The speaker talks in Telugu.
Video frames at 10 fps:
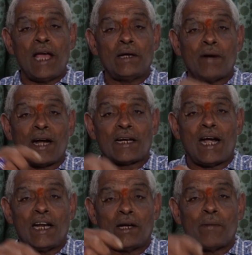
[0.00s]
ఆయన
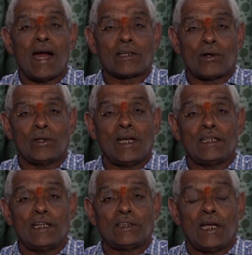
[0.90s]
మాట్లాడిన మాటలు
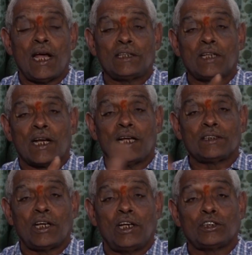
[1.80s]
ఏదైతే హత్యా
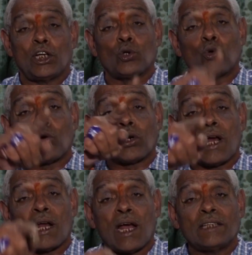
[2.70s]
రాజకీయాలు చేయను
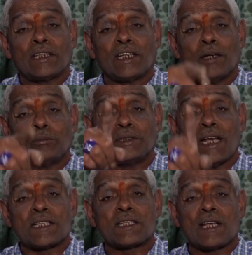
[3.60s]
గోండా రాజకీయం
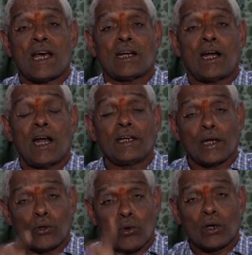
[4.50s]
చేస్తా
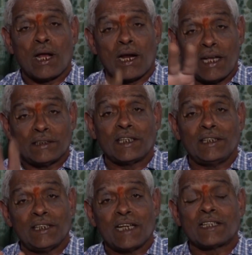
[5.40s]
అన్నాడంటే గోండా
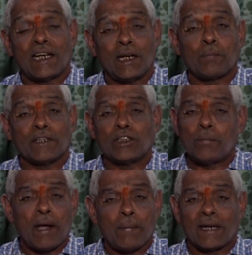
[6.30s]
రాజకీయం చేస్తానంటే
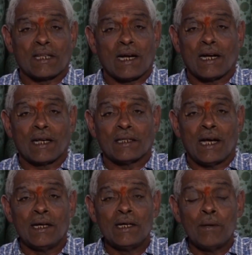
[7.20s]
ప్రజలు భయపెడతారనే
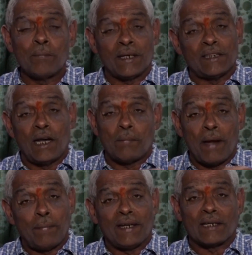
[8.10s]
కదా ప్రజల్ని
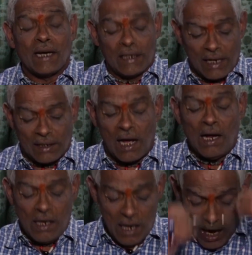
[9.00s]
భయపెట్టినట్లే కదా
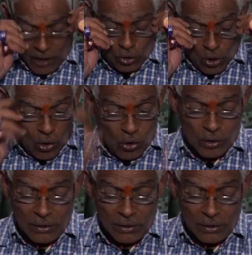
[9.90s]
అందులో